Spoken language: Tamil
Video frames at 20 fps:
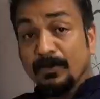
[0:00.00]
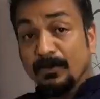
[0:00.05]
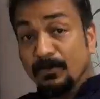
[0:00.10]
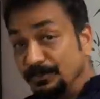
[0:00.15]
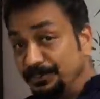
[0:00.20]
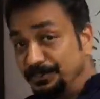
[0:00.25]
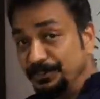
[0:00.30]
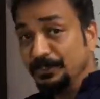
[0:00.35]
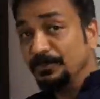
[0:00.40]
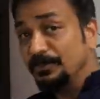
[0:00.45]

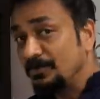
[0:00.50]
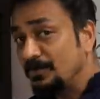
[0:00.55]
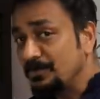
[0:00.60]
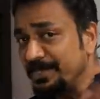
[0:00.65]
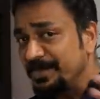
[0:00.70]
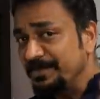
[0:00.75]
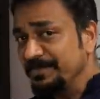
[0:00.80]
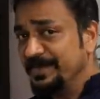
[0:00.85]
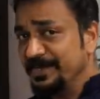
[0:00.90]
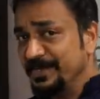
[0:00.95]
கொஞ்சம்
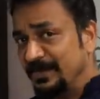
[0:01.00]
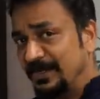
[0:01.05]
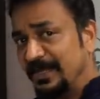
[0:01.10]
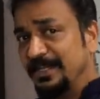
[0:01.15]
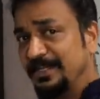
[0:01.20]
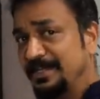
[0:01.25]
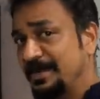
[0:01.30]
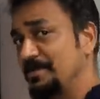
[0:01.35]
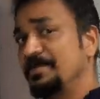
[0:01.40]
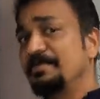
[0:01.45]
குக்கிங்
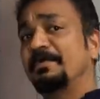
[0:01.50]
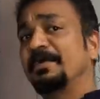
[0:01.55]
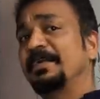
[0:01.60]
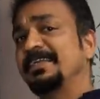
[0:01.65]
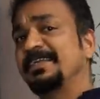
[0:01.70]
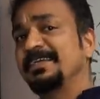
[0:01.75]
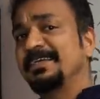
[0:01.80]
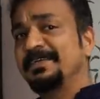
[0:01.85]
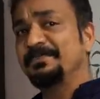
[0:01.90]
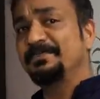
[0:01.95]
வீடியோலாம் கம்மி
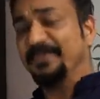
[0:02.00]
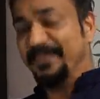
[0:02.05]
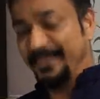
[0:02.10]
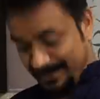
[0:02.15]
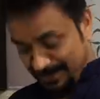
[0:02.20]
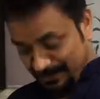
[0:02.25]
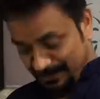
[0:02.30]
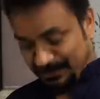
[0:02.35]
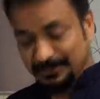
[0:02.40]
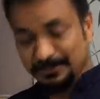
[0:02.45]
பண்ணிட்டேன்
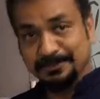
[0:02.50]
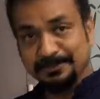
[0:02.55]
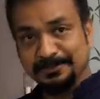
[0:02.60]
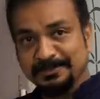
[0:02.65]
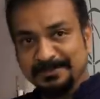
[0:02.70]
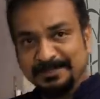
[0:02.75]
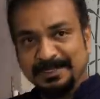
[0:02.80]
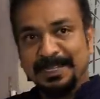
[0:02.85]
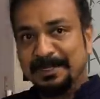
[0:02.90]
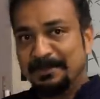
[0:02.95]
ஏன்னா கொஞ்சம்
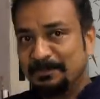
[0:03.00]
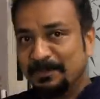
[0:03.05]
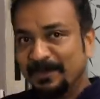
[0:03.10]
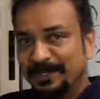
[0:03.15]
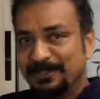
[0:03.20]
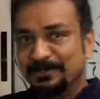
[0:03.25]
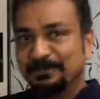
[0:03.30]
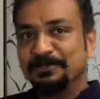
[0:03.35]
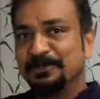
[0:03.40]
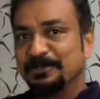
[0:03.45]
டயட் பண்ணி
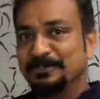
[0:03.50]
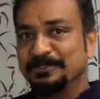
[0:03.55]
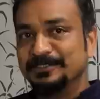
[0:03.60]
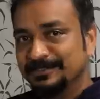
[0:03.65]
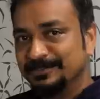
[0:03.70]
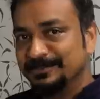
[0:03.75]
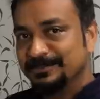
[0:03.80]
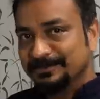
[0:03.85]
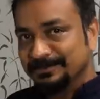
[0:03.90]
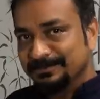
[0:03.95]
இன்னும்
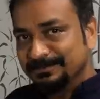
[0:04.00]
கொஞ்சம்